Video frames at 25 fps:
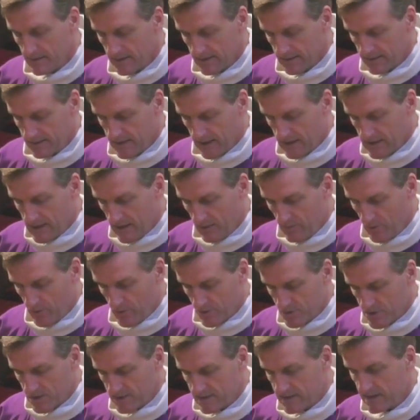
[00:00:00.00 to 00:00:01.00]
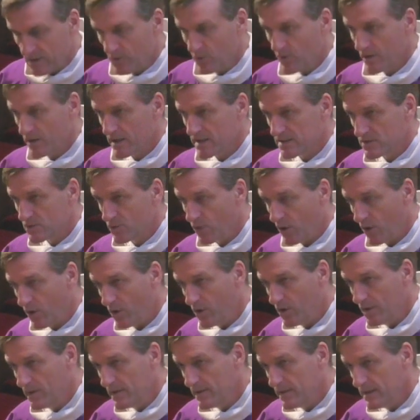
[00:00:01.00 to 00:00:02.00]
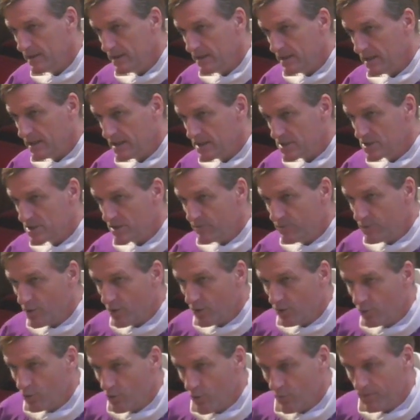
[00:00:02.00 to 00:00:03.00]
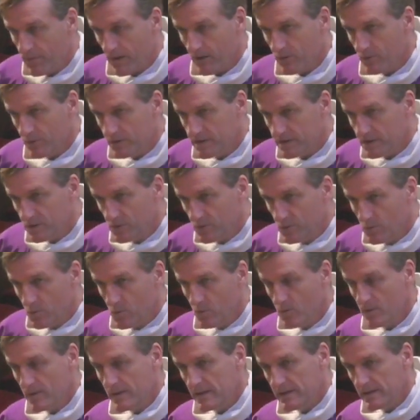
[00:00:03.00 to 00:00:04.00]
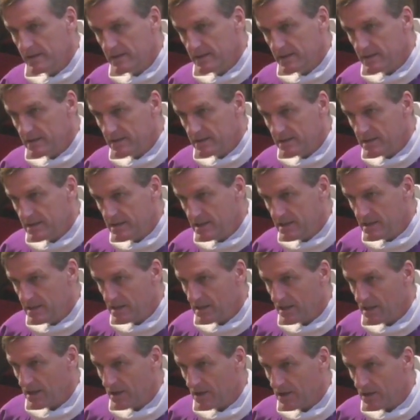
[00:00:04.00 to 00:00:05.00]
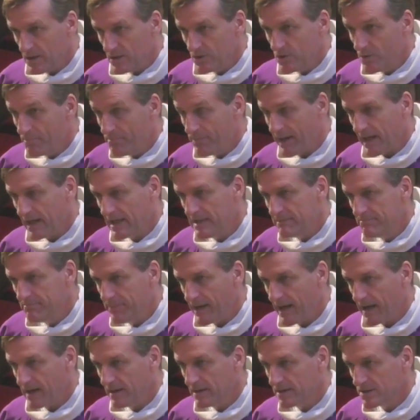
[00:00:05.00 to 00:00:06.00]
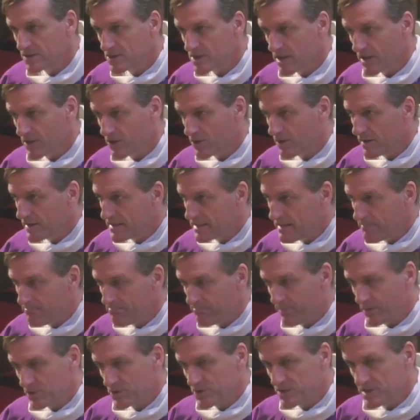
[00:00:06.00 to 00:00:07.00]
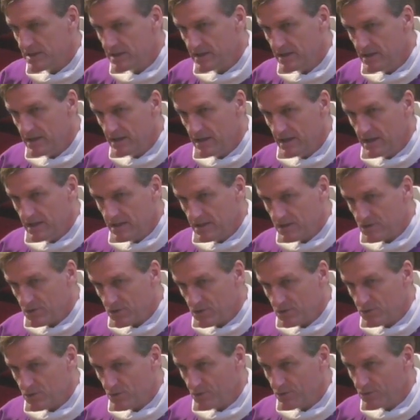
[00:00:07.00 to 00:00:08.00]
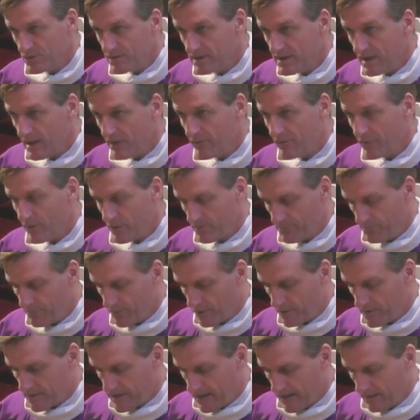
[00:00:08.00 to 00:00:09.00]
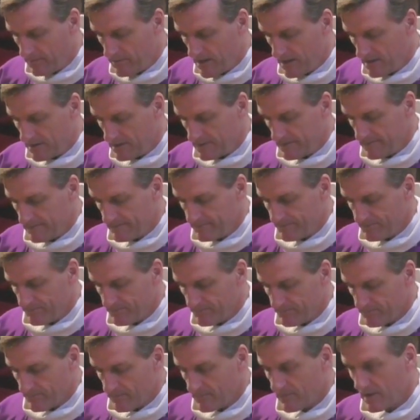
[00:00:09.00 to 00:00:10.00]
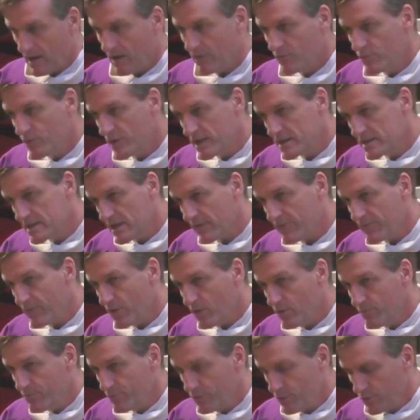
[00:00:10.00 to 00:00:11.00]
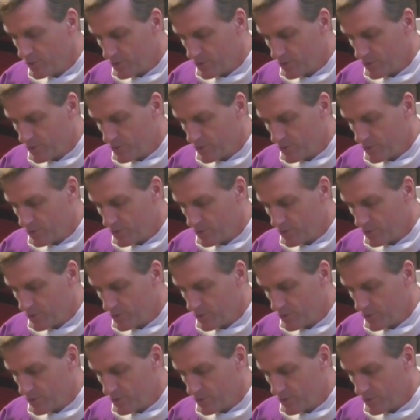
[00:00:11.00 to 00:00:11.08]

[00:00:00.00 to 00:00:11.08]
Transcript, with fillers: Dernièrement, j'étais au restaurant et j'ai vu un couple à côté de nous qui euh, ne parlaient pas. Chacun était penché sur son téléphone portable. Avouez que ça fend un peu le